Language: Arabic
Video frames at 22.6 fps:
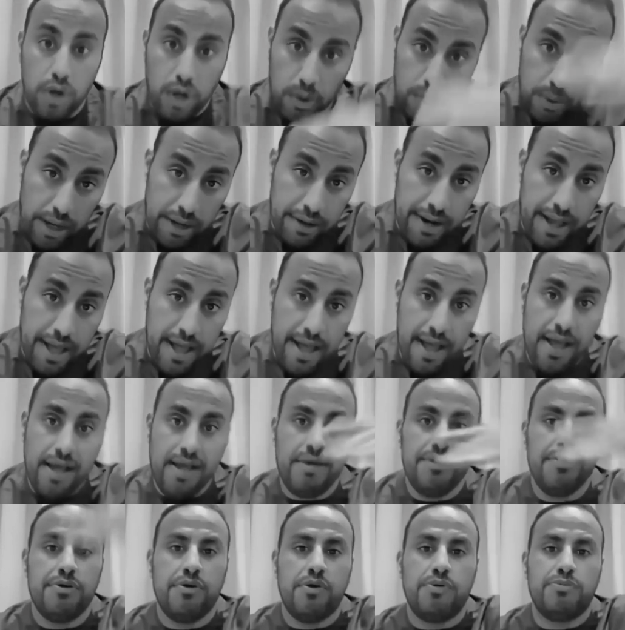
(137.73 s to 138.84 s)

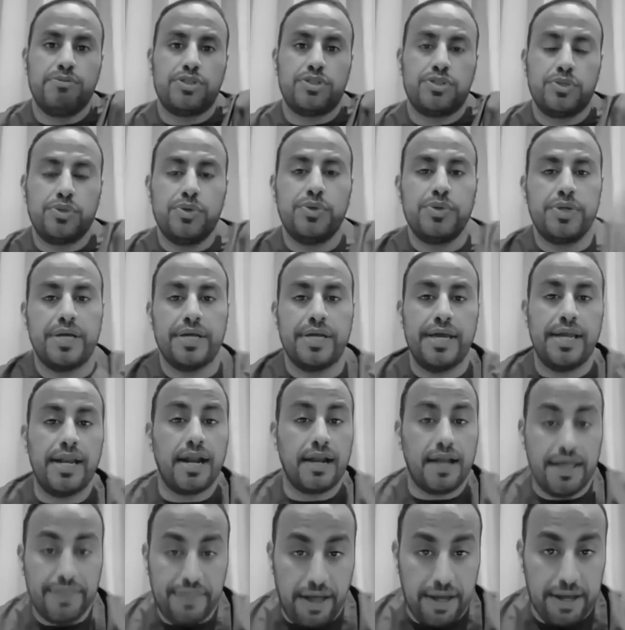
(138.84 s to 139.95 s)
واعلاها انهم يشتكونك الى
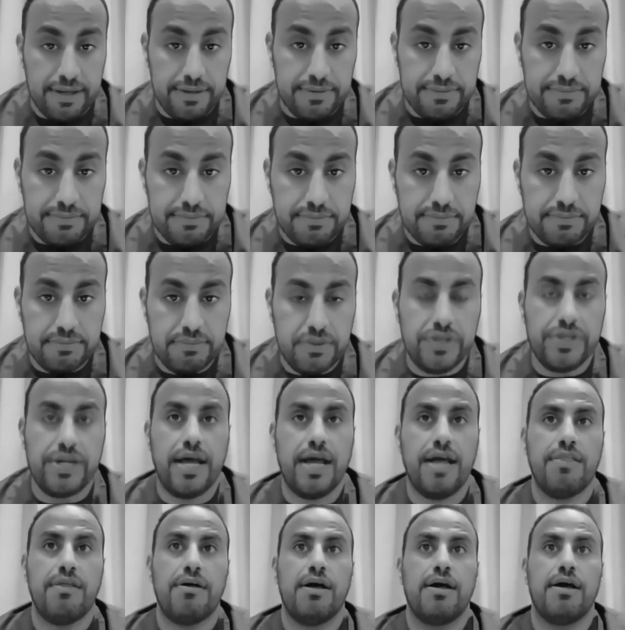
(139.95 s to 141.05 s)
القضاء ان
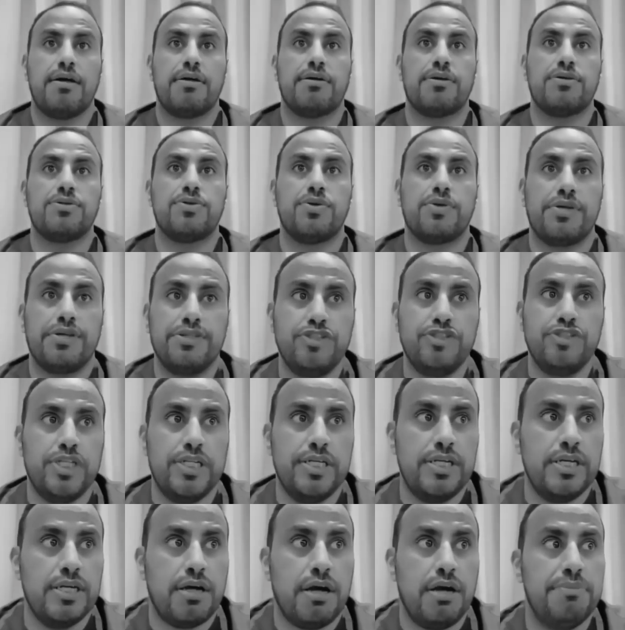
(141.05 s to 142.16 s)
هذا الرجل
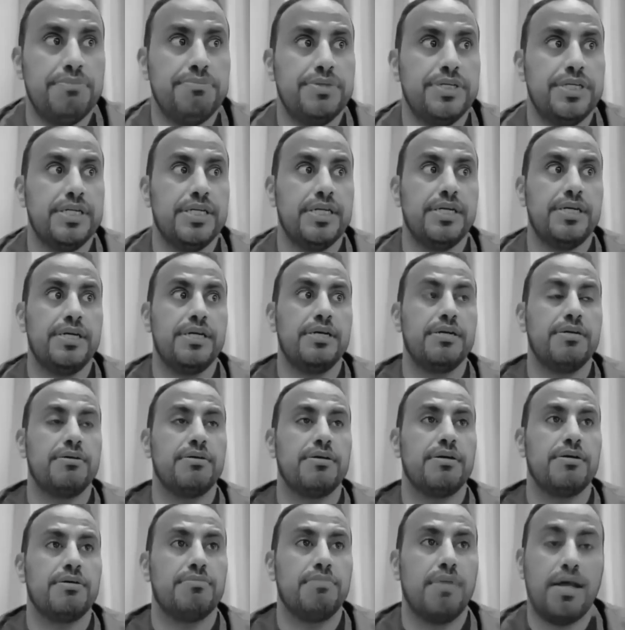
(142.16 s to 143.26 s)
رجعي قمعي
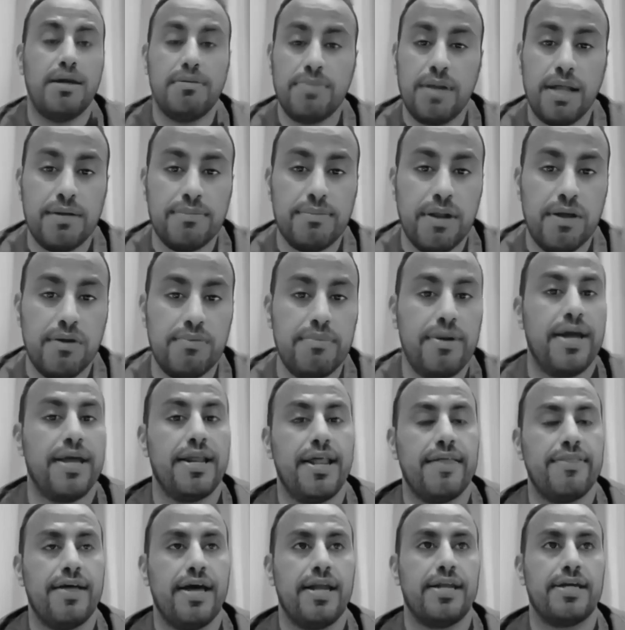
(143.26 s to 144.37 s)
آه، بلا بلا بلا وما
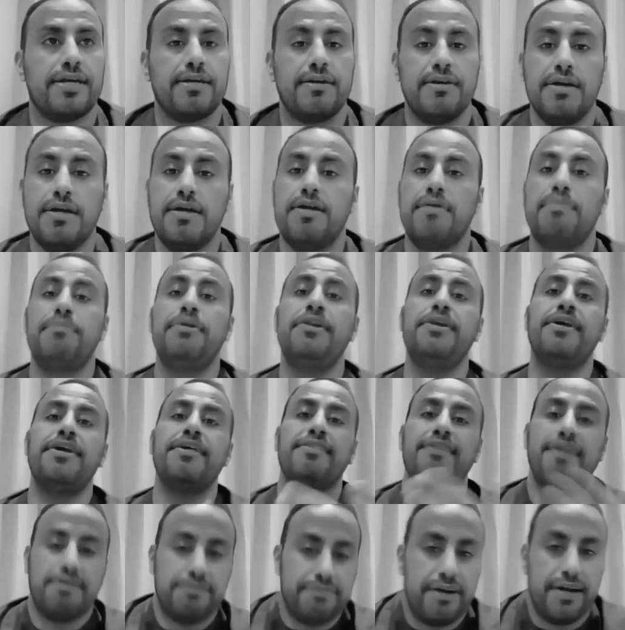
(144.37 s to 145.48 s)
الى ذلك
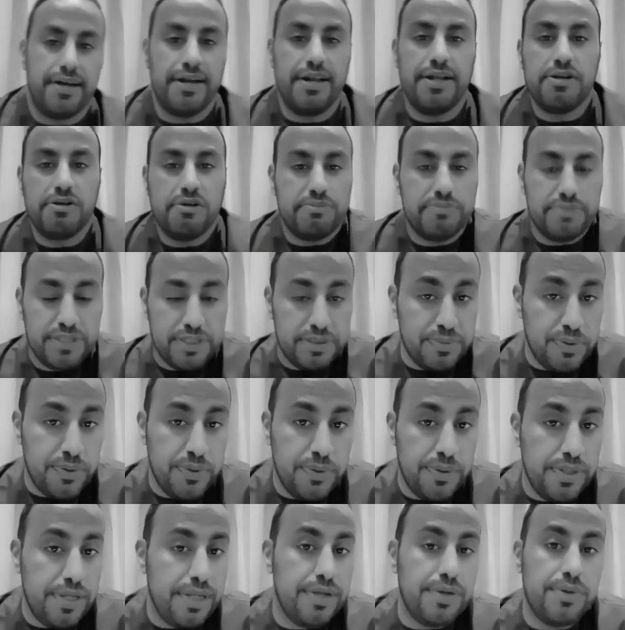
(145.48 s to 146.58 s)
بالاضافه لانهم
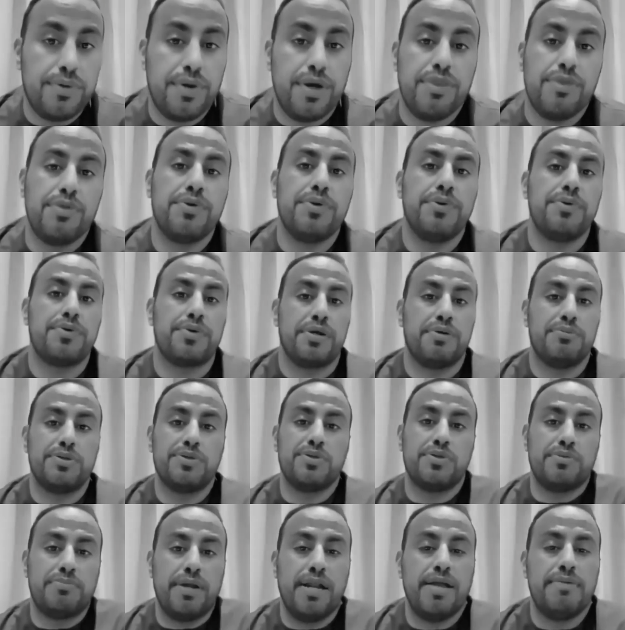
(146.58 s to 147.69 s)
يسمحون انه الذكور
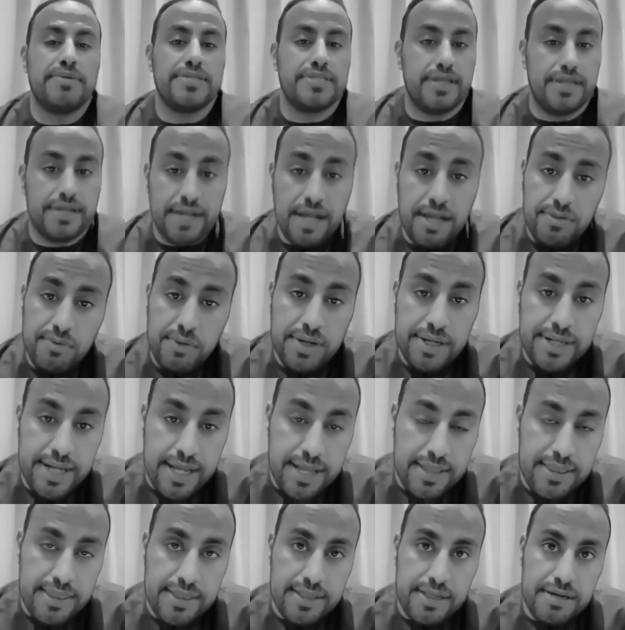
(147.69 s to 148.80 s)
يلبسون ملابس الاناث
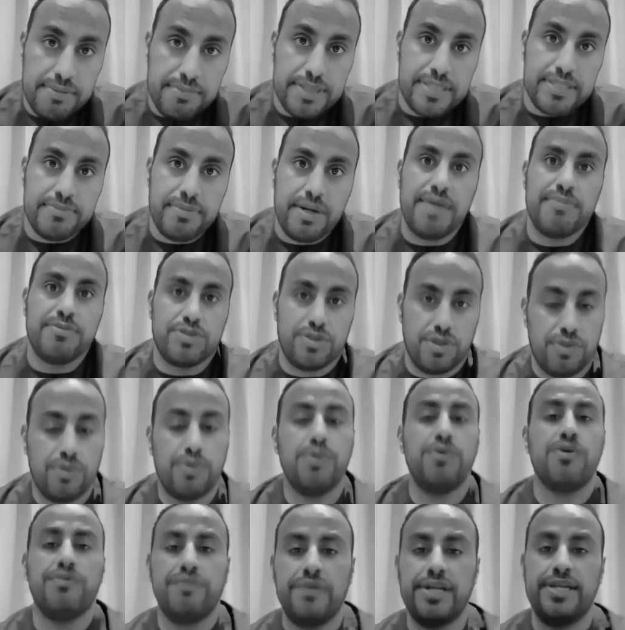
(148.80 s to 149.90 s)
والاناث تلبس ملابس
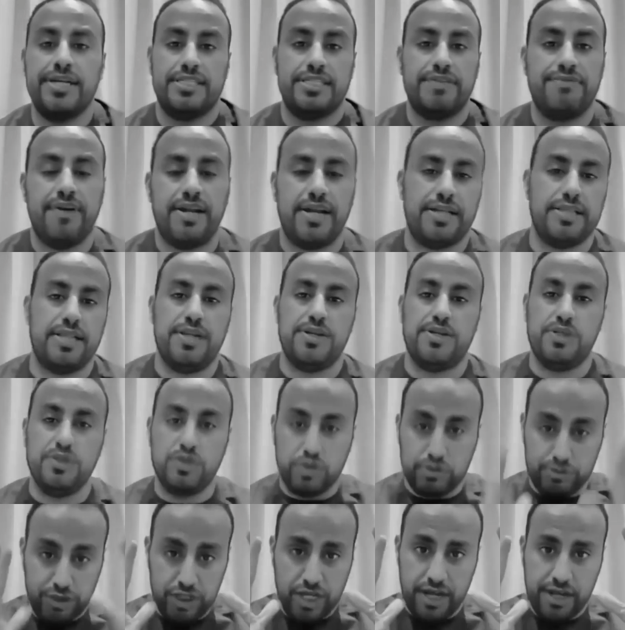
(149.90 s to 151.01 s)
الذكور في الاحتفالات لان
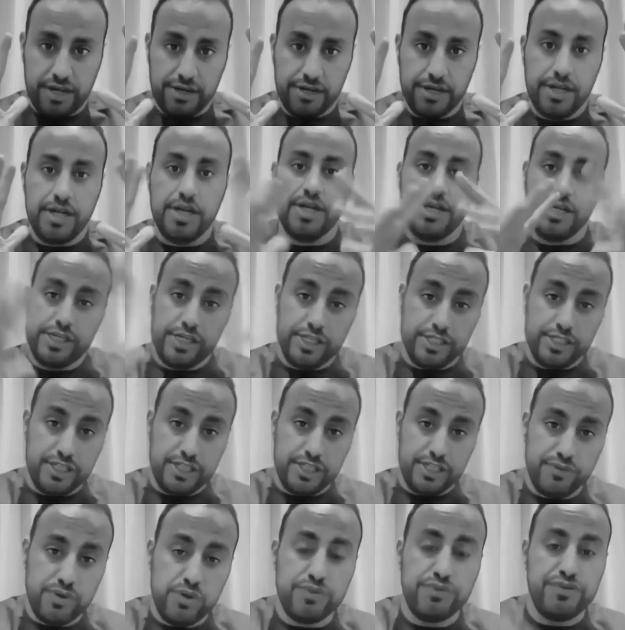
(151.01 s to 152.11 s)
عندهم شهر
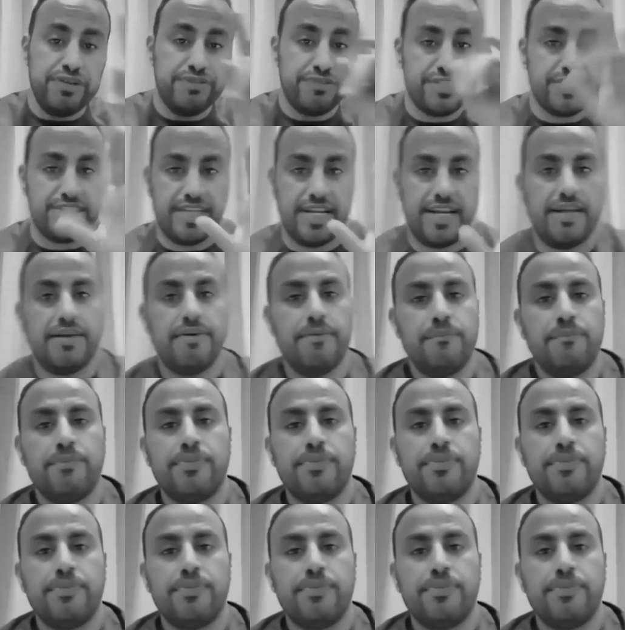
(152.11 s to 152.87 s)
يحتفلون فيه في السنه